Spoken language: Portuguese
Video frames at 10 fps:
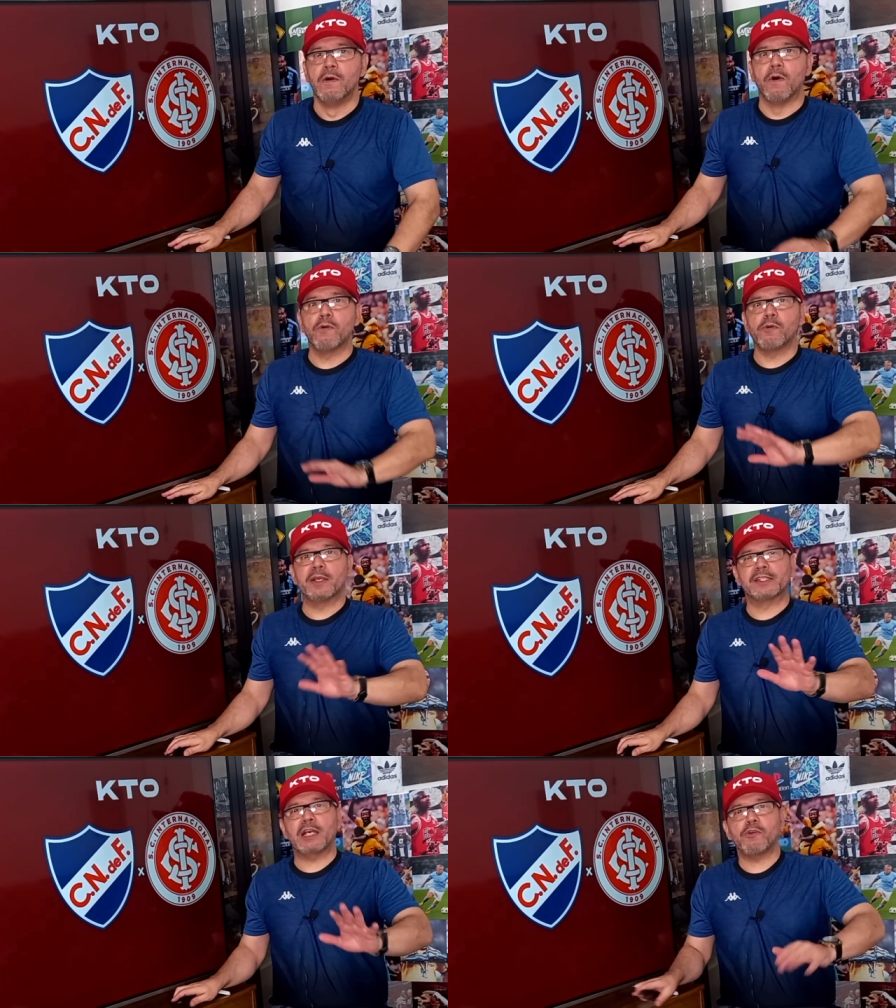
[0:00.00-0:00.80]
Vamos
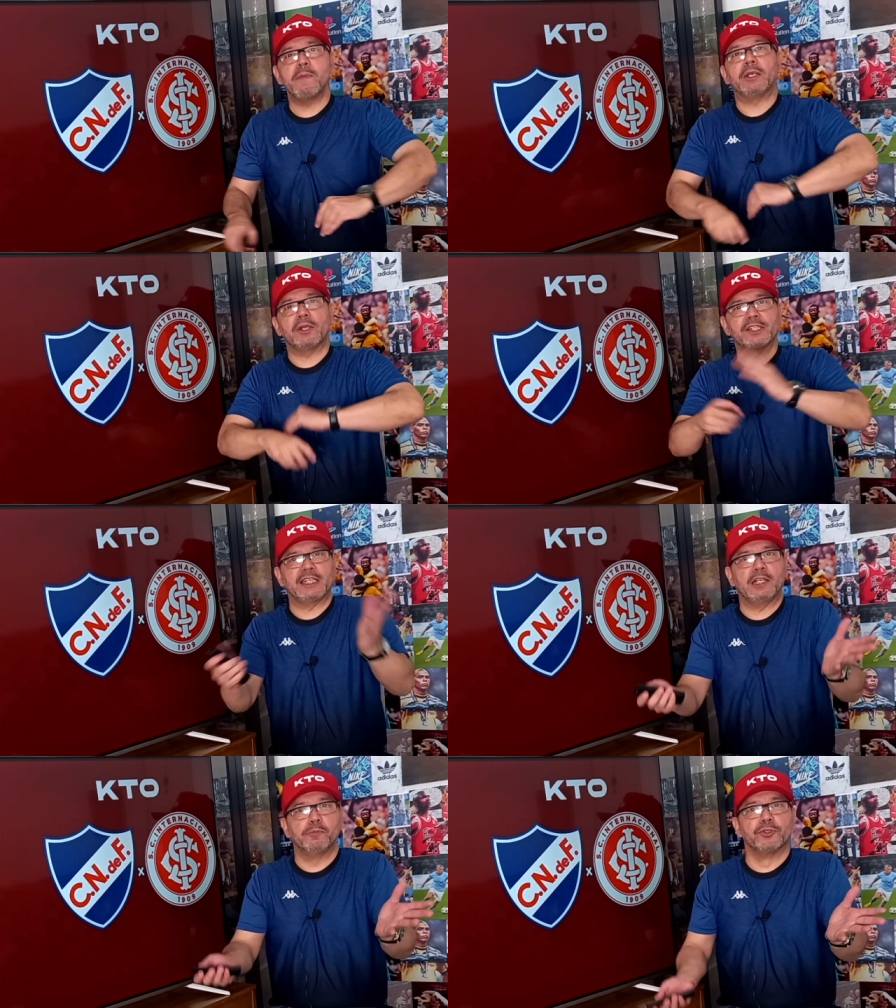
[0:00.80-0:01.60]
começar com o melhor
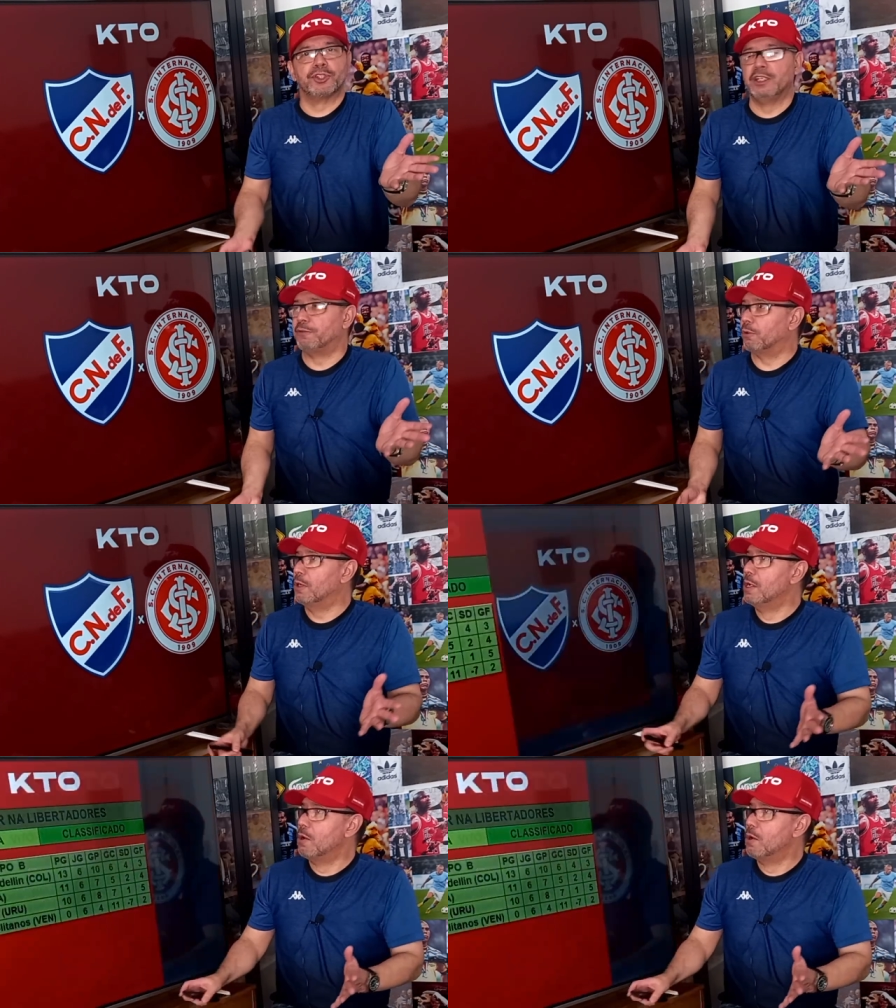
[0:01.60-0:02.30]
cenário possível.